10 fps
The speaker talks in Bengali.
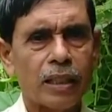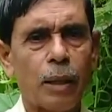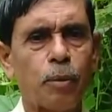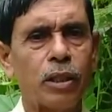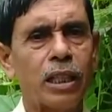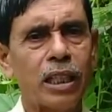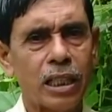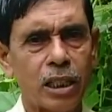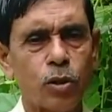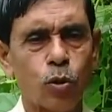তারপরে এর
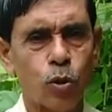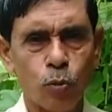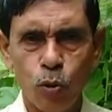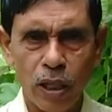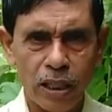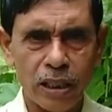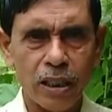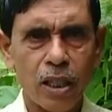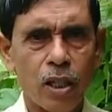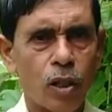আসে শোষক পোকা আসে
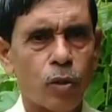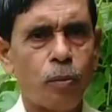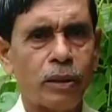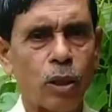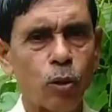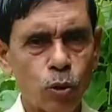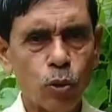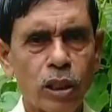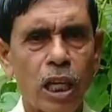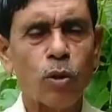পাতা হলুদ
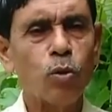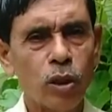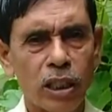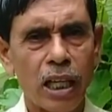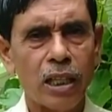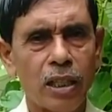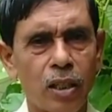করে দেয় কুঁকড়ে দেয়